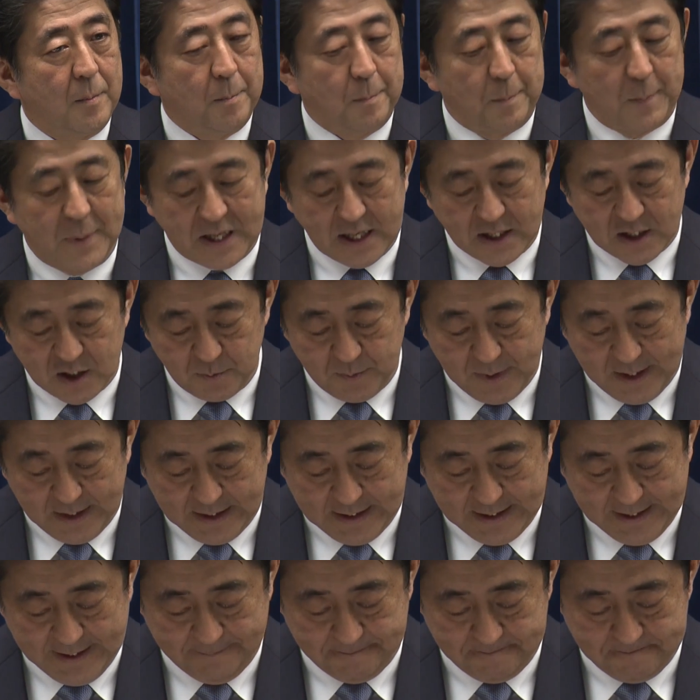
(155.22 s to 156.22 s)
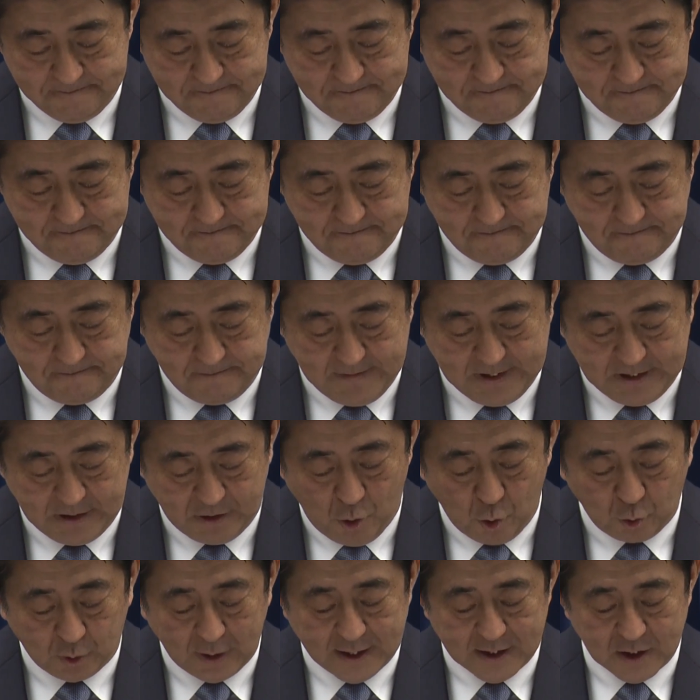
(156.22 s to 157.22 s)
目指すべき
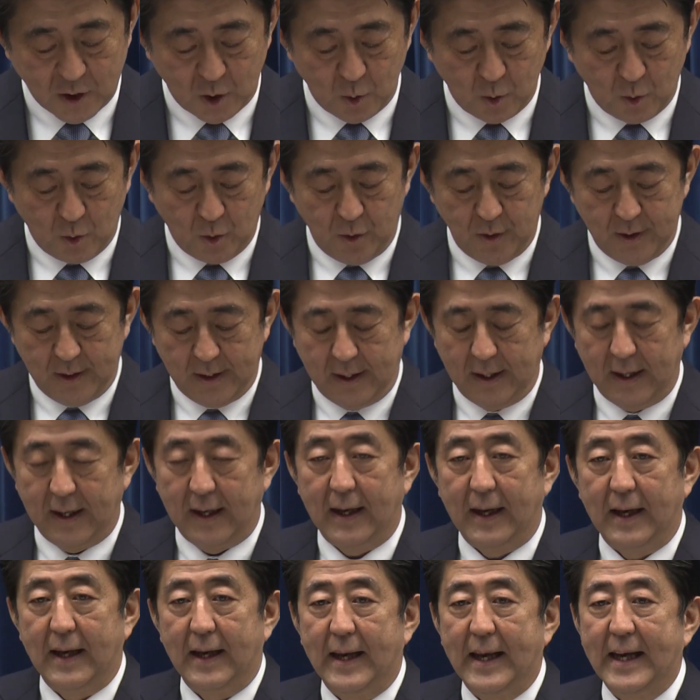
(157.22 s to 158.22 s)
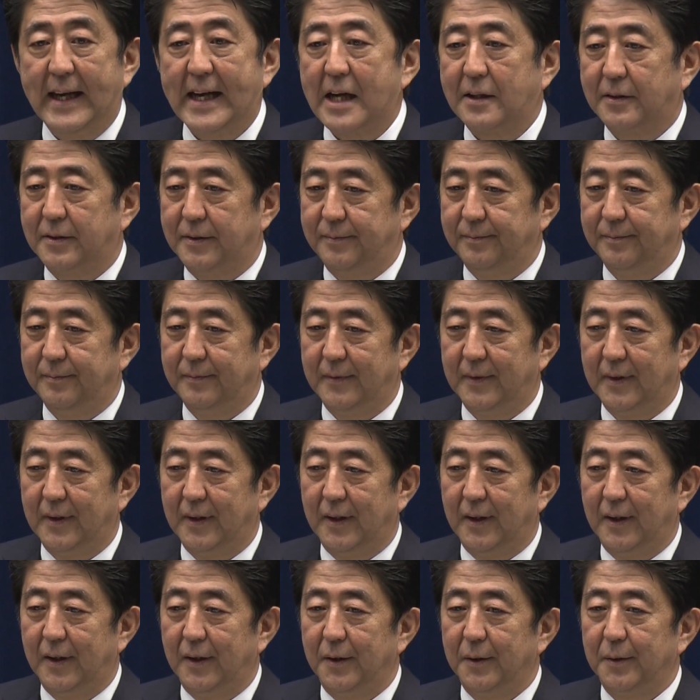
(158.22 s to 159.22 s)
国家像を描く
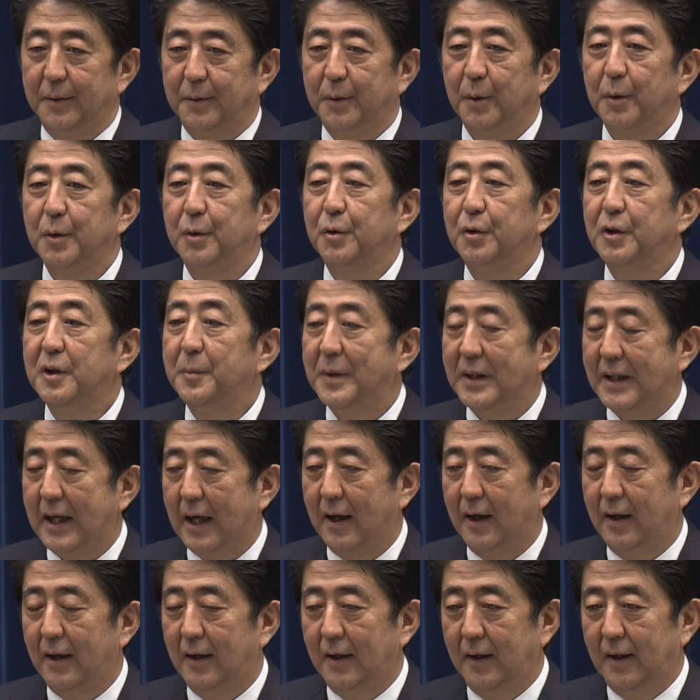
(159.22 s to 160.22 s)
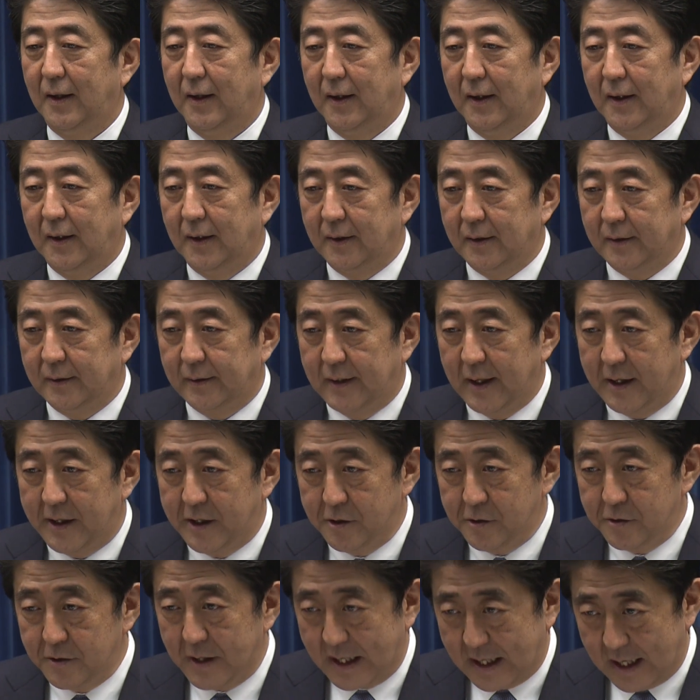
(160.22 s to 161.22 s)
という意味で、でき
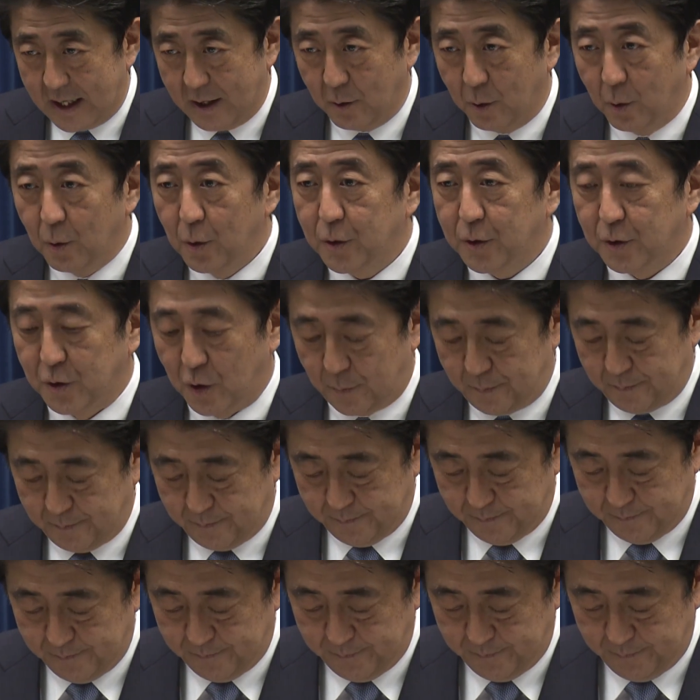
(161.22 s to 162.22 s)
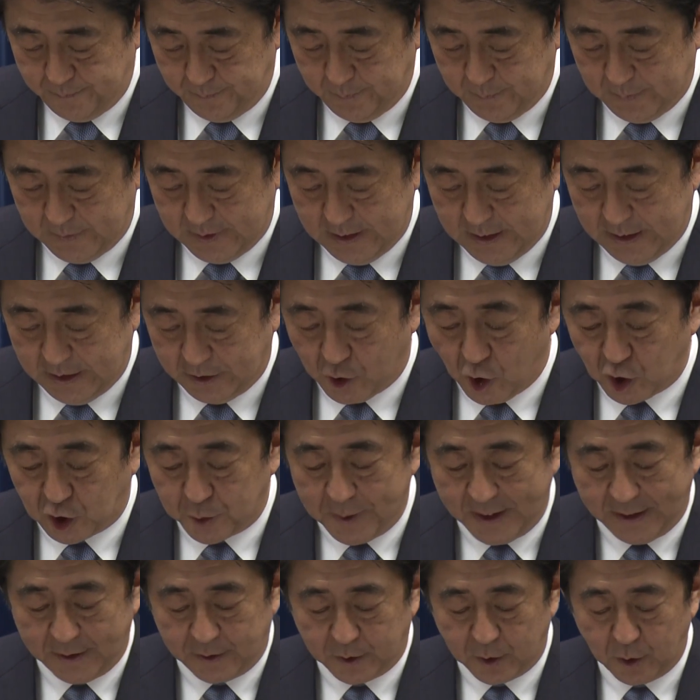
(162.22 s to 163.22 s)
るだけ多くの国
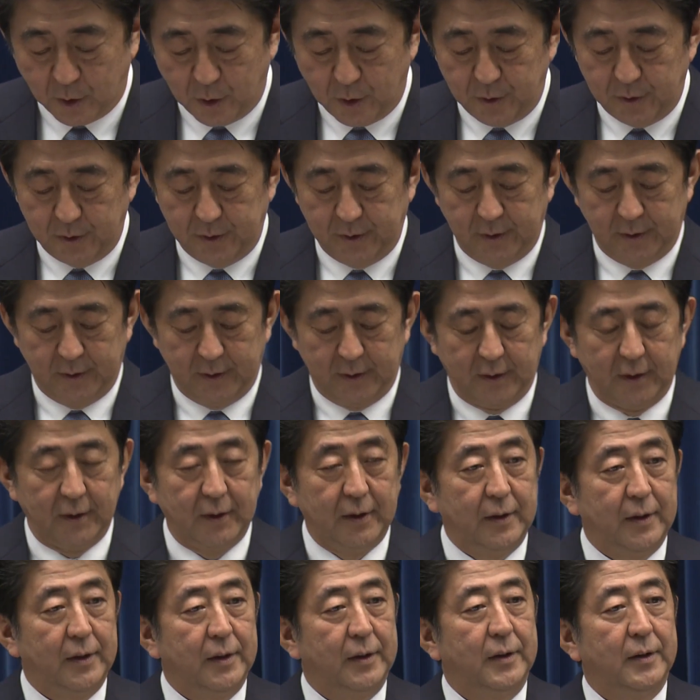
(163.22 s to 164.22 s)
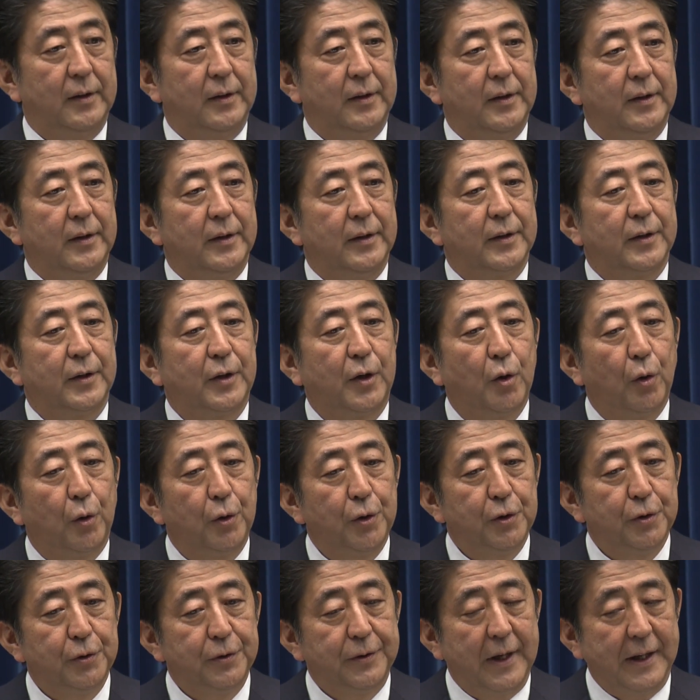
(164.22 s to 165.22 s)
民と共
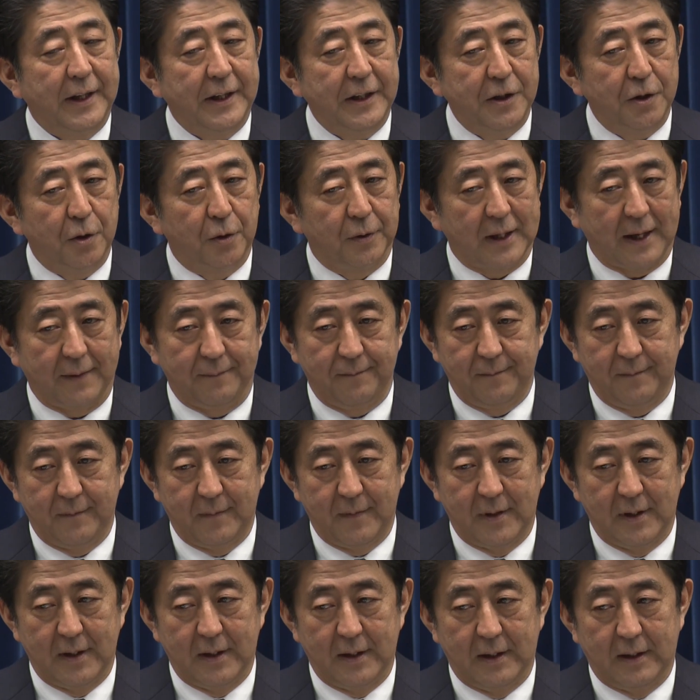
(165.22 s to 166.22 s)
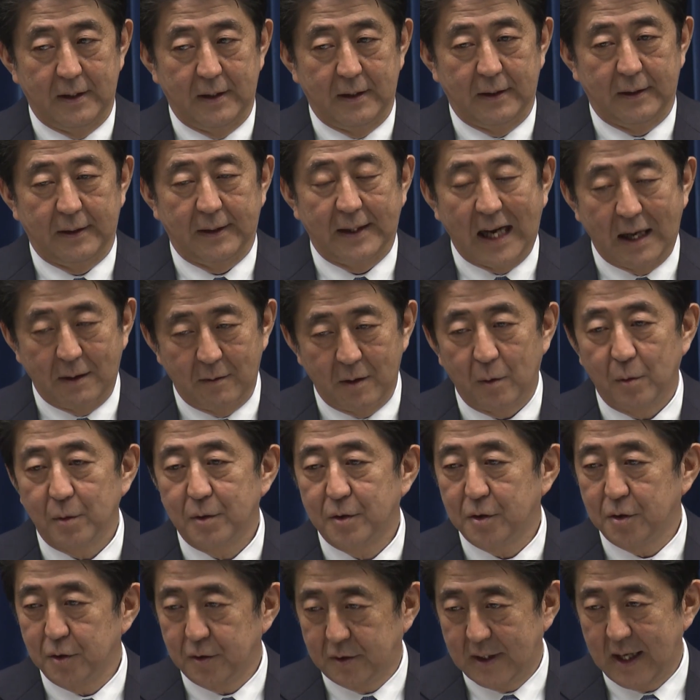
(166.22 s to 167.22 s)
有できるような談話を
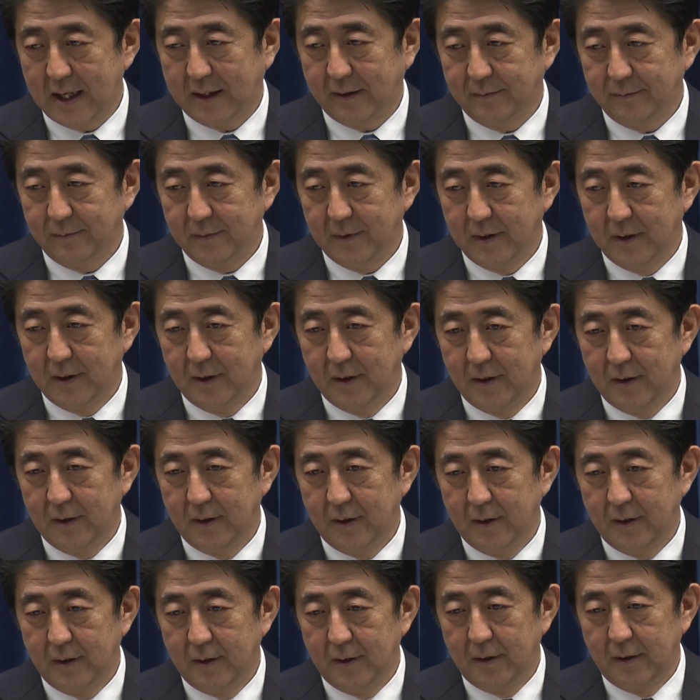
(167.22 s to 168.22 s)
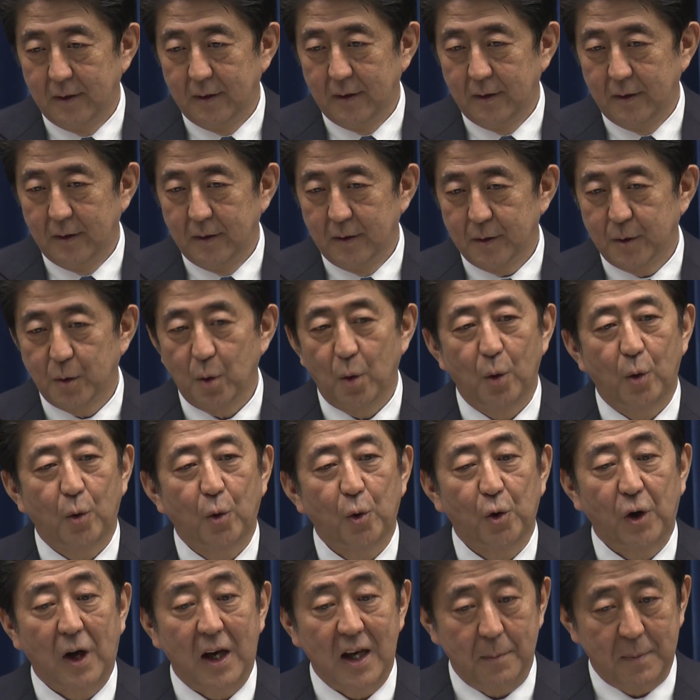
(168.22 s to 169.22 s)
作って、そう
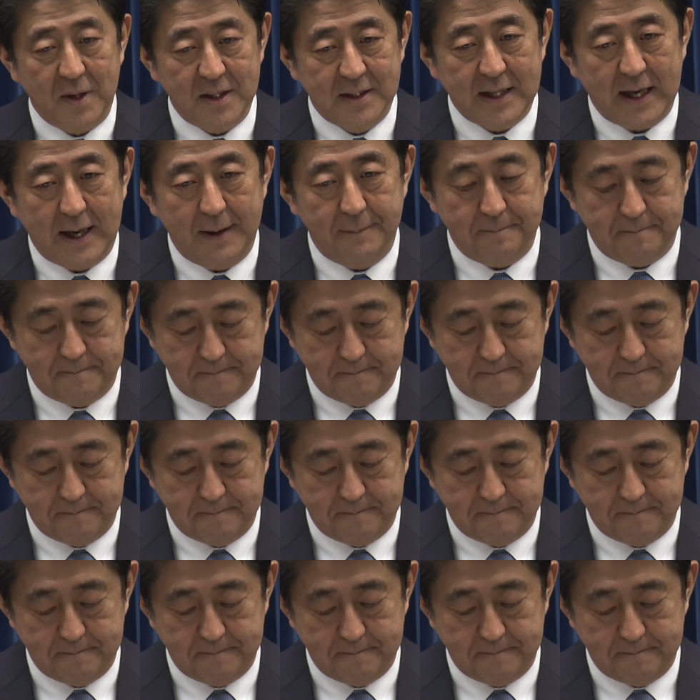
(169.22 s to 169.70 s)
転がってました。